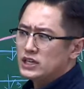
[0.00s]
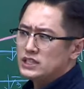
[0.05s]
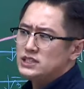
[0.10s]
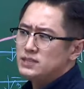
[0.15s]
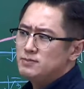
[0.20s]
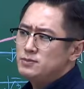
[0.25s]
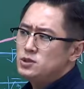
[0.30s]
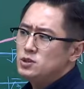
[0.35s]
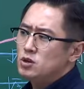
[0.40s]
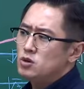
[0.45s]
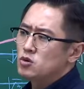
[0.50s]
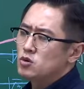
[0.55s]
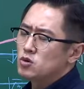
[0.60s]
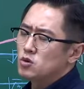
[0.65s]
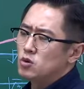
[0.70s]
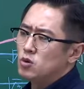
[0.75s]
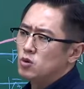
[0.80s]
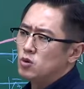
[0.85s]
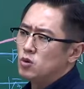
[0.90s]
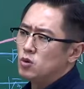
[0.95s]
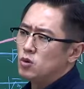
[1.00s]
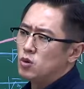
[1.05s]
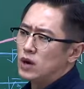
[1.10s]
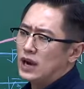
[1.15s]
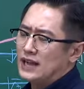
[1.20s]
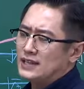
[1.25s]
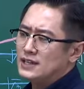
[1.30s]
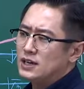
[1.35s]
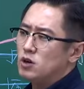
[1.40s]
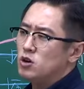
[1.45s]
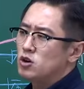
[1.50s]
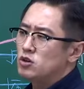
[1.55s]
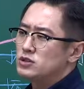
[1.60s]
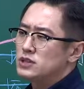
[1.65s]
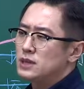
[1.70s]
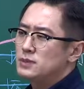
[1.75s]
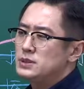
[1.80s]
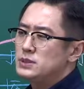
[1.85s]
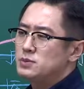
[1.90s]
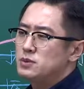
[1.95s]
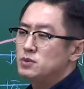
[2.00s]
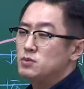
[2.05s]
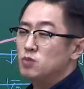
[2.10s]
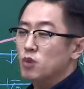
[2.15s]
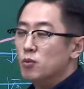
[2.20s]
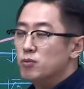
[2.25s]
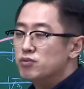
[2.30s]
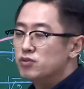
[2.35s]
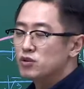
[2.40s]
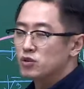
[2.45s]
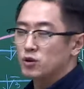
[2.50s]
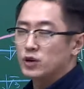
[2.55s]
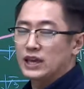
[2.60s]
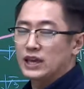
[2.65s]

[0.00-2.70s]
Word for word: 심적으로 가장 어려운 30번 못 풀어도